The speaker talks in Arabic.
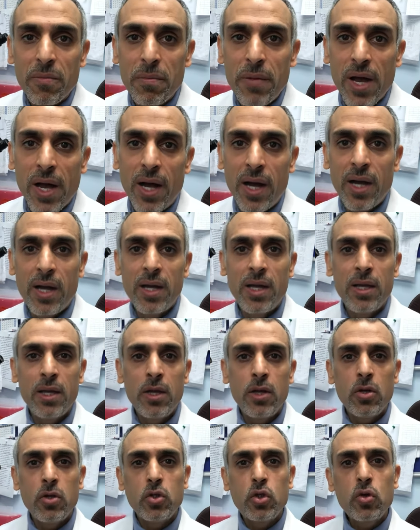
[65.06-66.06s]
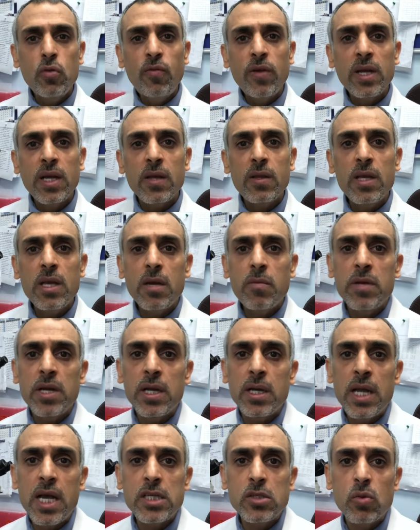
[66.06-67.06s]
به نشوف الكثير من
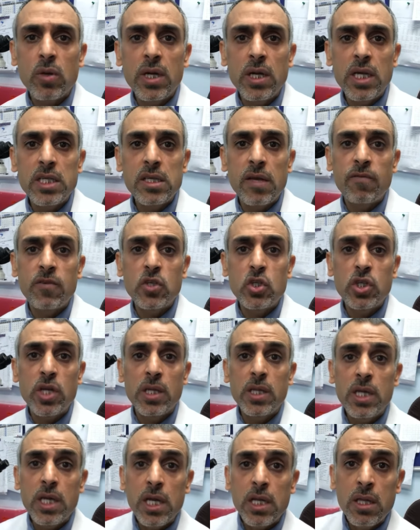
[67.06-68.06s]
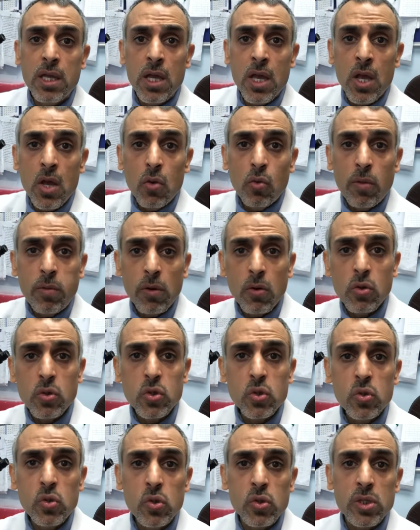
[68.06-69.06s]
الناس وللأسف الشديد
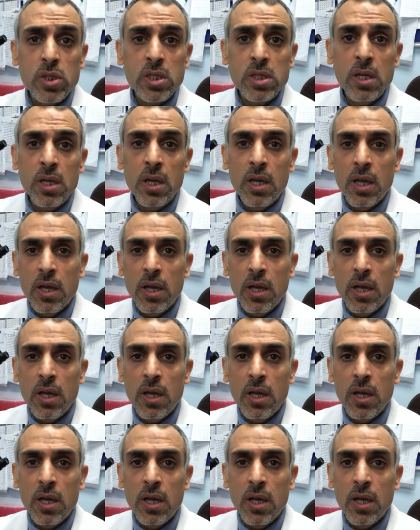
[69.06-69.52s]
وبالخصوص